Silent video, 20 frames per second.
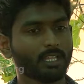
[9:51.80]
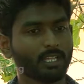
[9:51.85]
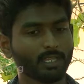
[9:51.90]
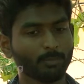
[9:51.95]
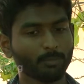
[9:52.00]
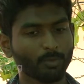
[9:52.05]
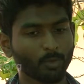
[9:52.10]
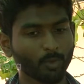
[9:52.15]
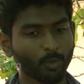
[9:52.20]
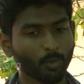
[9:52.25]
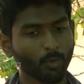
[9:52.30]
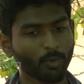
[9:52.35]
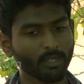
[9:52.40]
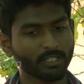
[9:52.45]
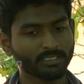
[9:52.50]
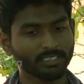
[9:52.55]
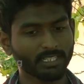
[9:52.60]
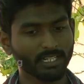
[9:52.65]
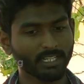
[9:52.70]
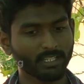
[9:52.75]
இப்போ ஒவ்வொரு
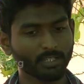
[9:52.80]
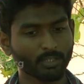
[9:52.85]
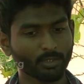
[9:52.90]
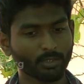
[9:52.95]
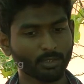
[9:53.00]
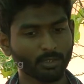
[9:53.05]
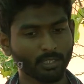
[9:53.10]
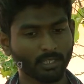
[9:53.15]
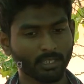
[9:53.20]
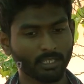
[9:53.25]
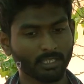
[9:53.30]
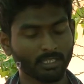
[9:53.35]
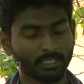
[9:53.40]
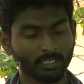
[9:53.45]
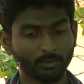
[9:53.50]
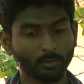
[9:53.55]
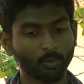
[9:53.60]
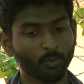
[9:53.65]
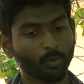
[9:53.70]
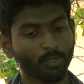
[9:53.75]
செடிக்கும் இந்த
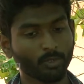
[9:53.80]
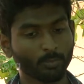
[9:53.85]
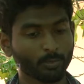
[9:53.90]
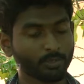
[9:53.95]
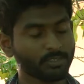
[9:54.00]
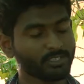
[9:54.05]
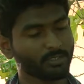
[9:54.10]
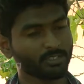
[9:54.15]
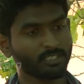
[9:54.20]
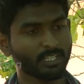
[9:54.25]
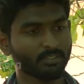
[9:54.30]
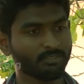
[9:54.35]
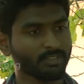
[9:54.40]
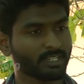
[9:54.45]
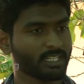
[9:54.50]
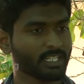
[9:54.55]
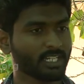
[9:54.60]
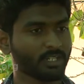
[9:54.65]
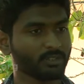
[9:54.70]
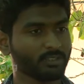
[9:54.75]
ஒவ்வொரு பூச்சி வந்து
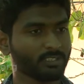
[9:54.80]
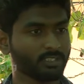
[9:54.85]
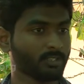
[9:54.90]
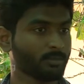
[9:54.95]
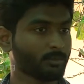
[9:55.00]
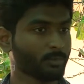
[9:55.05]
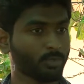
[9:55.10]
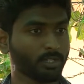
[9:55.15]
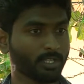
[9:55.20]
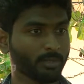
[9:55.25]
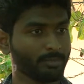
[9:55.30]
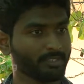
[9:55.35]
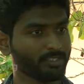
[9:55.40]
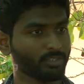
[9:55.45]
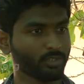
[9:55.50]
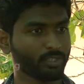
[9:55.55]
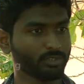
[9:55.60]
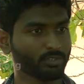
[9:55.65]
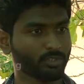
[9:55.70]
அஃபெக்ட் ஆகுதுன்னு போன சொல்ல